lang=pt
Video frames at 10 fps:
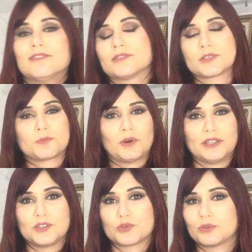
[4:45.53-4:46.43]
vocês
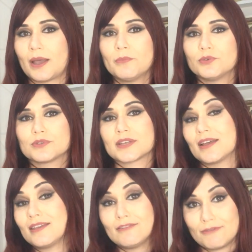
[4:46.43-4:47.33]
podem escutar música,
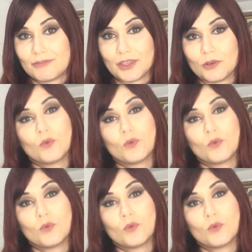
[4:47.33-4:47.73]
enfim,